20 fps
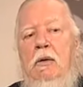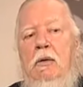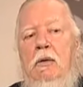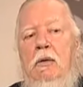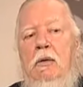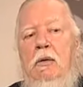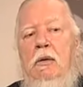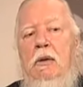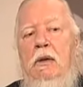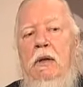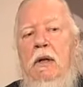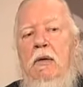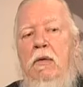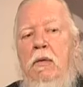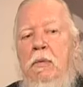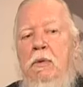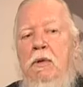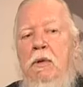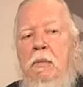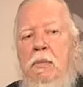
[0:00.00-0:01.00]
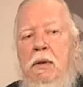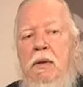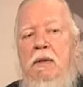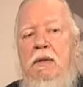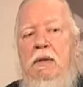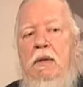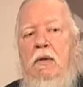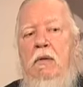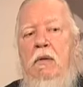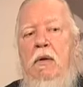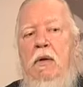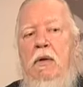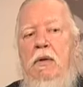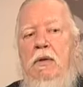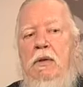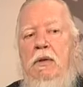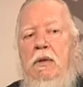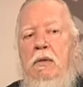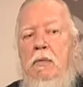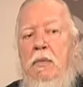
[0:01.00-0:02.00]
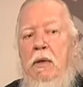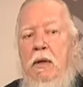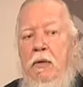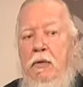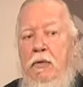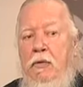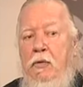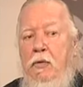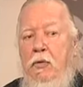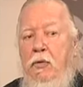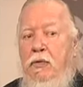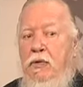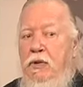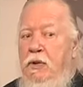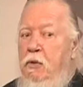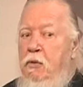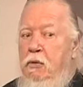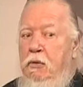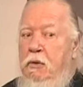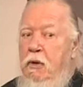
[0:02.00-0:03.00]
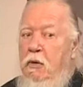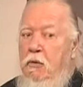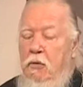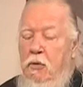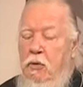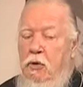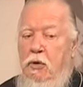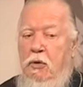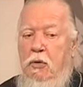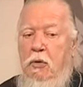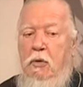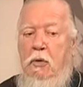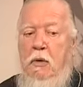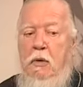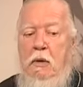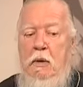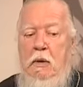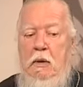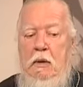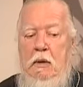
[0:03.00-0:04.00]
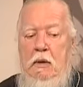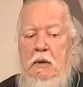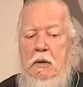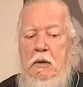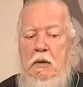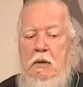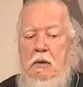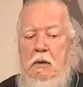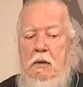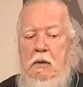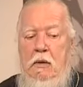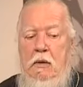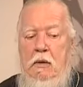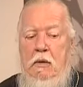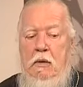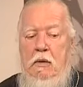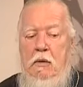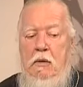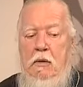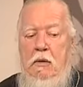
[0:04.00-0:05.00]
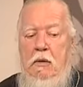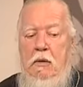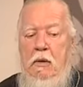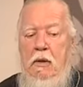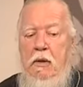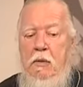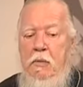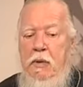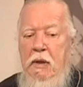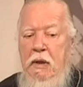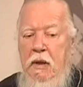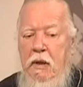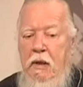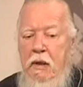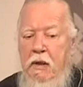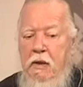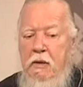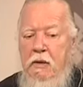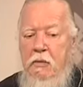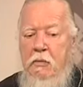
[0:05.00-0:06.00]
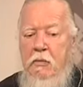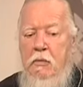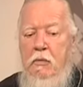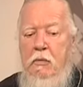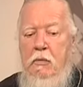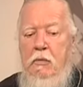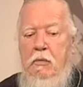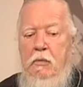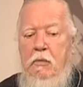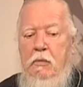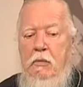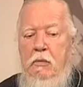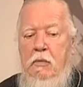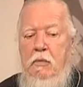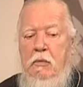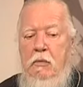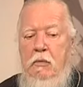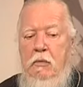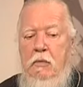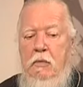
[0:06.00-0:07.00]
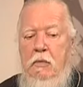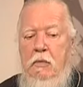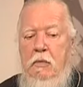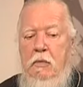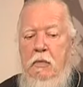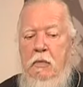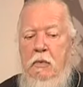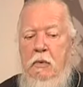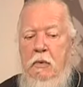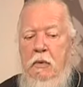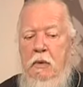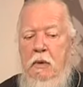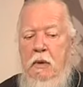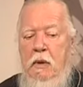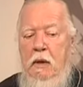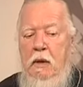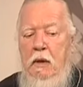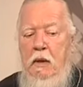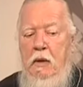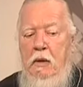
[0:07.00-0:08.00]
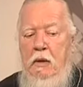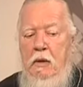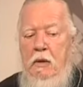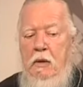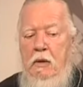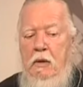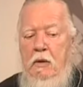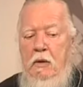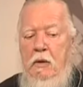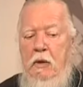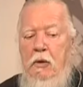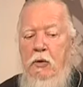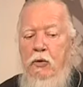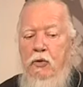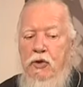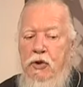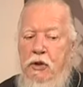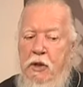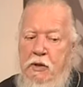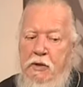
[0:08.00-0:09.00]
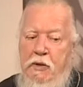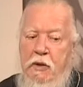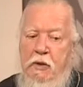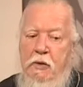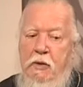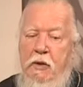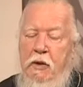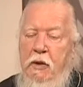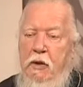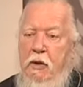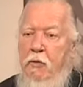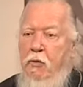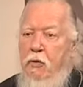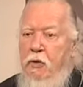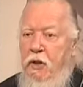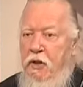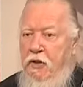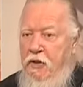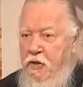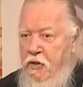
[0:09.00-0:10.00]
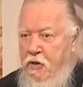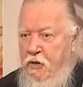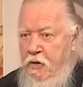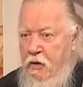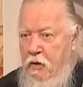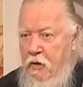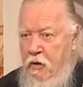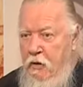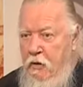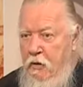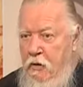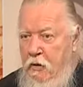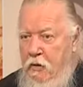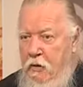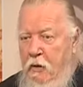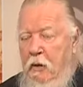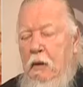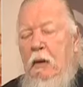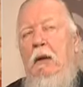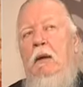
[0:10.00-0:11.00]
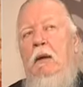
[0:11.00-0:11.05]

Но я вообще представляю себе, ну, в силу того, что Э, либерализм, а, и лучше так сказать, его носители,